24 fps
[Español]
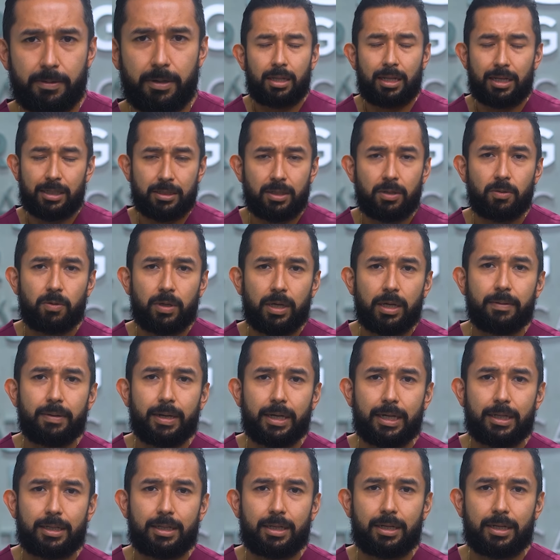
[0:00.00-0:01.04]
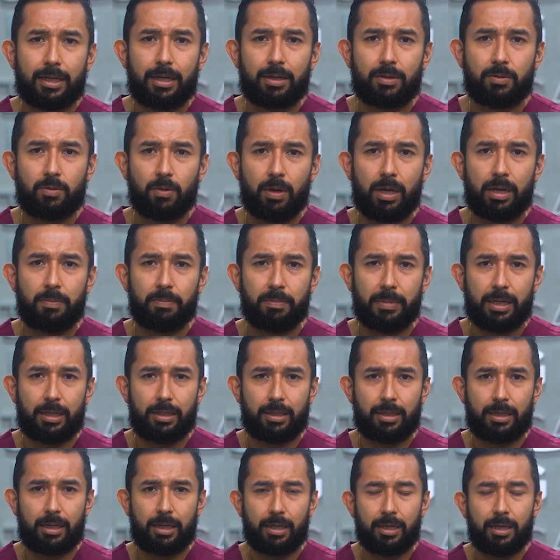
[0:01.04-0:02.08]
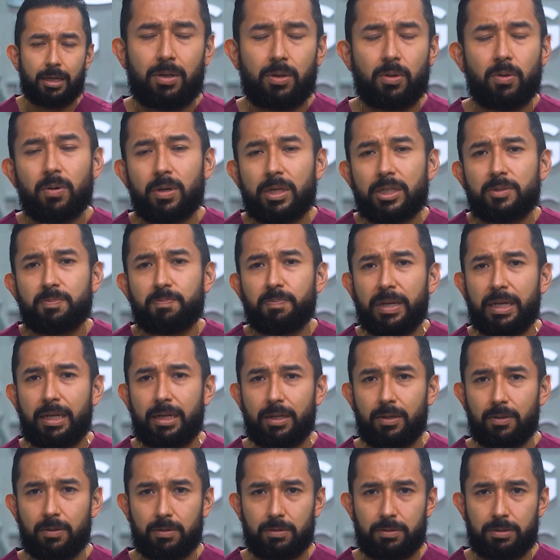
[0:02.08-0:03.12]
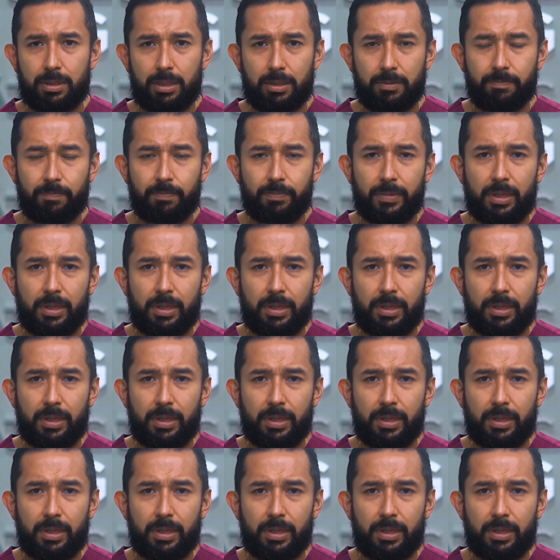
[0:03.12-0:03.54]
La cirugía bariátrica actualmente no es peligrosa,